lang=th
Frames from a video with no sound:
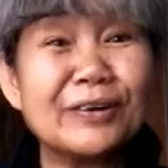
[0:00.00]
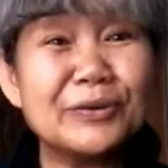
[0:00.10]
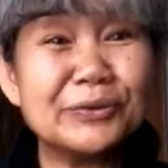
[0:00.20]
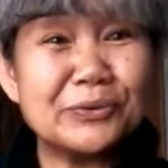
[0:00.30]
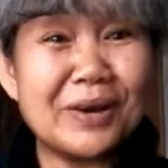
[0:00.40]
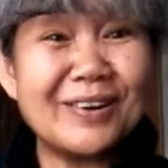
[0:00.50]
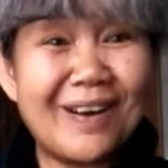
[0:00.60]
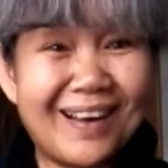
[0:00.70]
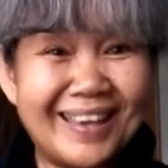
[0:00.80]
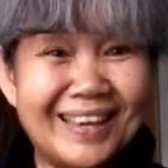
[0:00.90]
อดูตั๋ว
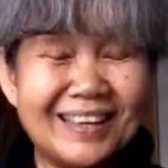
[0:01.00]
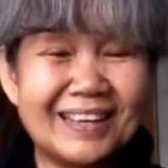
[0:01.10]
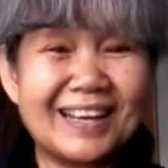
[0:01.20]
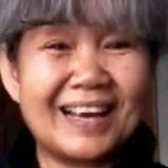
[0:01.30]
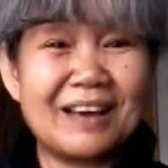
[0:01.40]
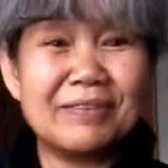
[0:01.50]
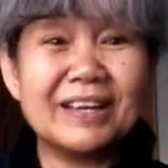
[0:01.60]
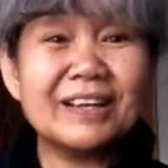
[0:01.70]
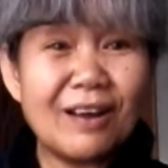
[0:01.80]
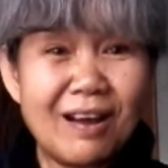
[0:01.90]
หน่อยนะคะวั
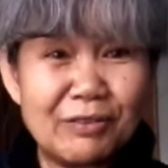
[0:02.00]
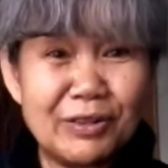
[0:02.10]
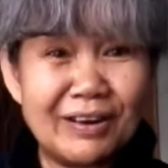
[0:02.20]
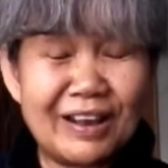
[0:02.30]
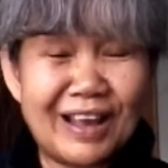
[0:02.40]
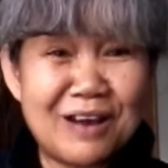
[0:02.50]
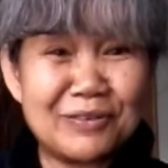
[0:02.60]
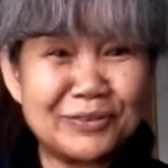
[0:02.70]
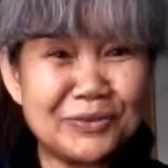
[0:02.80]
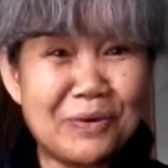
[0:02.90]
นนี้ก็เอา
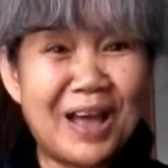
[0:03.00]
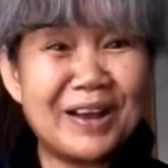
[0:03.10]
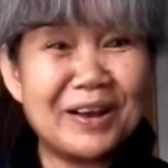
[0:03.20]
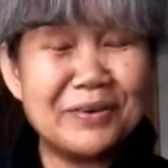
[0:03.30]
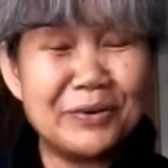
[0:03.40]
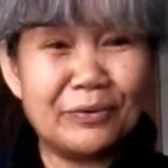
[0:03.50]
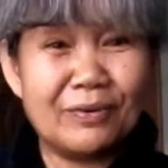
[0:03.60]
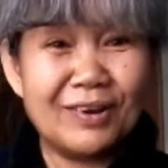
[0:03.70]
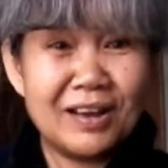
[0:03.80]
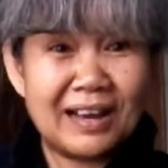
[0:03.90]
เอาตั๋วให้เขาดู
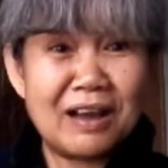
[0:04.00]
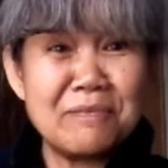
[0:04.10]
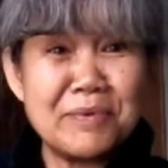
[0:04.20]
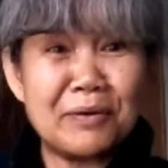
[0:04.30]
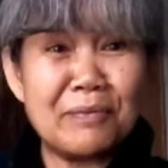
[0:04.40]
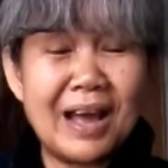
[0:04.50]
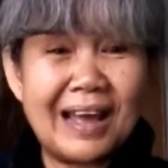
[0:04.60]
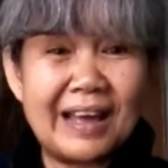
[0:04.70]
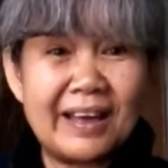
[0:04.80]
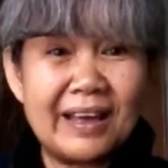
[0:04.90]
เขาบอกว่า